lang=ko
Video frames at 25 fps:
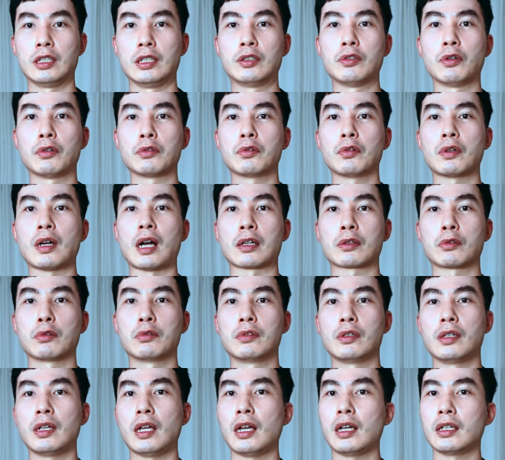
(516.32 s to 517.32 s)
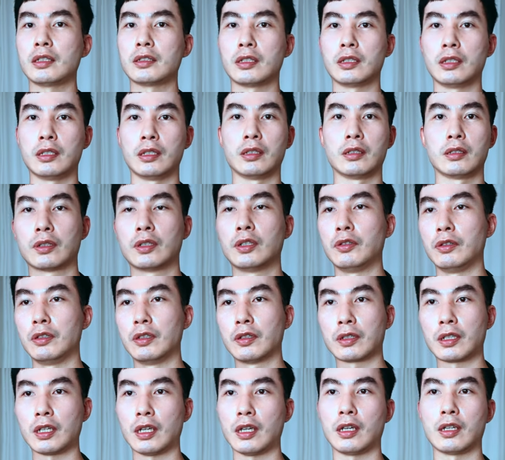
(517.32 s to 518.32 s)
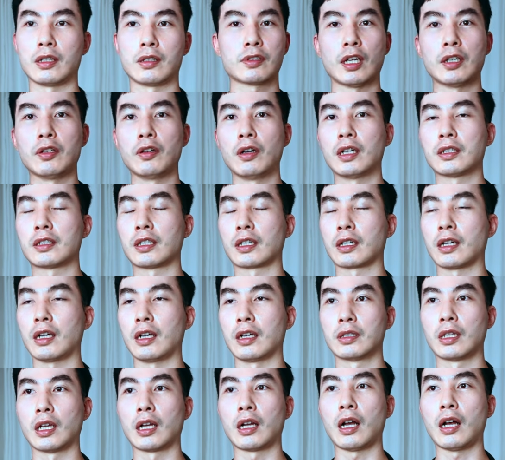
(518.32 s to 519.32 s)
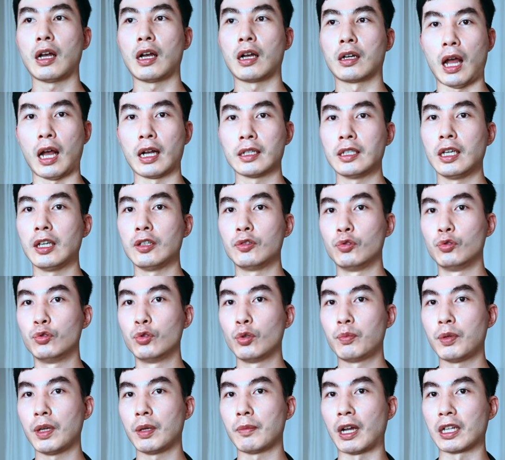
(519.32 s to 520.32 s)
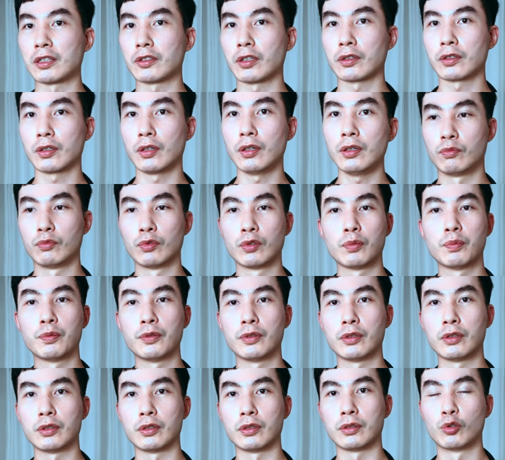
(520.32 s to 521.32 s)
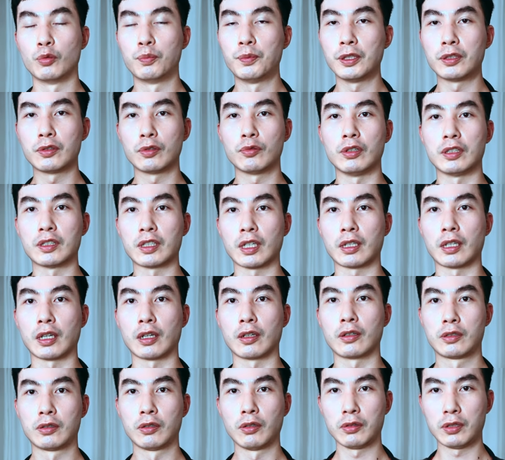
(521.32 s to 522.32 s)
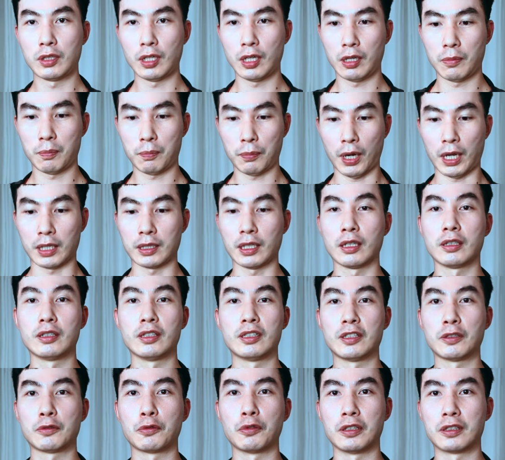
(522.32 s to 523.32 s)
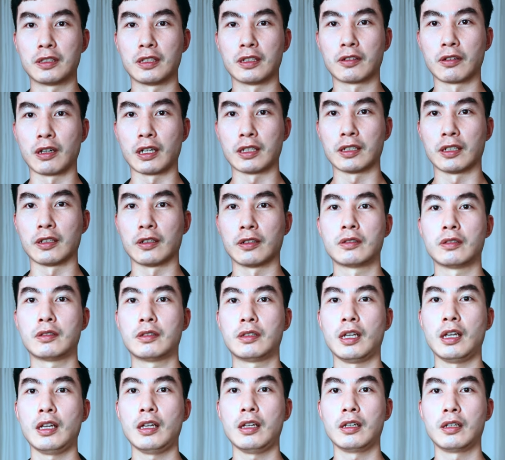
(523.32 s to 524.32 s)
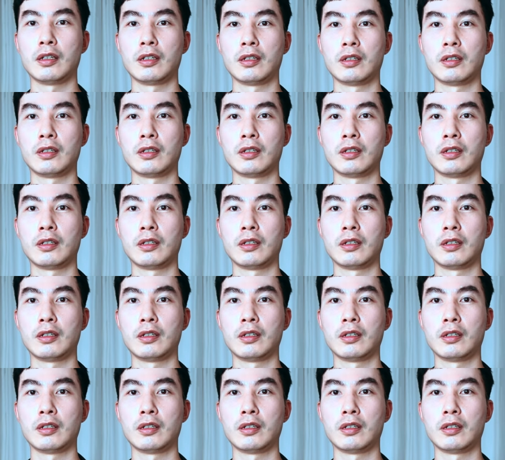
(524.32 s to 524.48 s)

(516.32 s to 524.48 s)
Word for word: 이 정도 각도를 해야지. 그리고 이렇게 촬영하다가 내가 아기의 눈높이에 맞춰서 무릎을 굽힐 수도 있잖아요. 그런 때 바닥을 찍고 있을 거 아니에요. 그때